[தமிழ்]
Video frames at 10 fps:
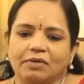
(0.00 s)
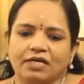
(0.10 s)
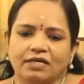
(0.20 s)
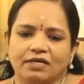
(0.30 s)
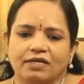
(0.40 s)

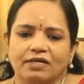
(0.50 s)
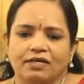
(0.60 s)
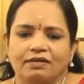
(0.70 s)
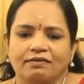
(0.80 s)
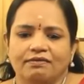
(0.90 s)
கண்ணம்மா
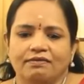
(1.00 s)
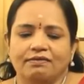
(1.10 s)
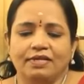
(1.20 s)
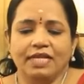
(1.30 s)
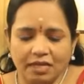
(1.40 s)

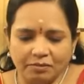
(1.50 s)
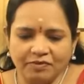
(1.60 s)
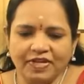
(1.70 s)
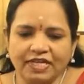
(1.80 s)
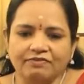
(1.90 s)
நீ
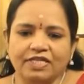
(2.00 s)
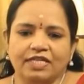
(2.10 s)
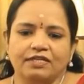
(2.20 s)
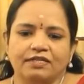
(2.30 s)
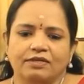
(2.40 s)
நம்ம வீட்டுக்கு
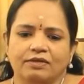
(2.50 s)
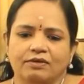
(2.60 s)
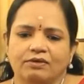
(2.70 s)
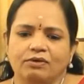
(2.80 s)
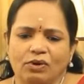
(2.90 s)
வந்துரு
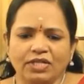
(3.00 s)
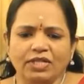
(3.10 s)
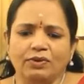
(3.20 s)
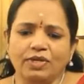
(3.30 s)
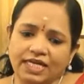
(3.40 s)

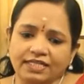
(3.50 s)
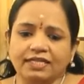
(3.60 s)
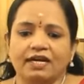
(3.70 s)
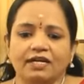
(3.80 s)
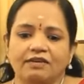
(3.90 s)
குழந்தையோட
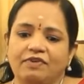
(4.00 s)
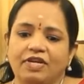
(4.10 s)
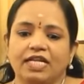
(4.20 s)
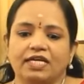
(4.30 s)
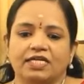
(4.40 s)
எதுக்காக நீ
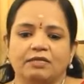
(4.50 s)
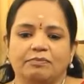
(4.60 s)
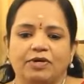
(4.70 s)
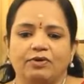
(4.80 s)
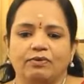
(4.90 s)
வெளியில
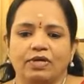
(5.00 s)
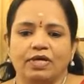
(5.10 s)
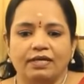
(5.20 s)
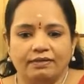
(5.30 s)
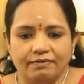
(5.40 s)
கஷ்டப்படணும்
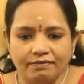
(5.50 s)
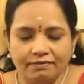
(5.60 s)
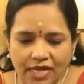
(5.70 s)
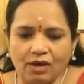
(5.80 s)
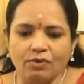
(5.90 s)

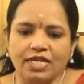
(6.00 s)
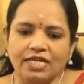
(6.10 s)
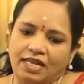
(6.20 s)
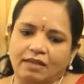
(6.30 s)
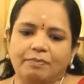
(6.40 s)
நான்
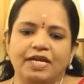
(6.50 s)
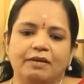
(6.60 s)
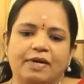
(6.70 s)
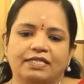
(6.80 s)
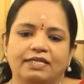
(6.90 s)
உன்னை
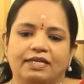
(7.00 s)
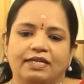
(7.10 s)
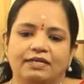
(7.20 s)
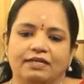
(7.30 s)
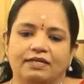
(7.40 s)
நல்லபடியா
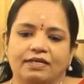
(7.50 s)
பாத்துக்கிறேன்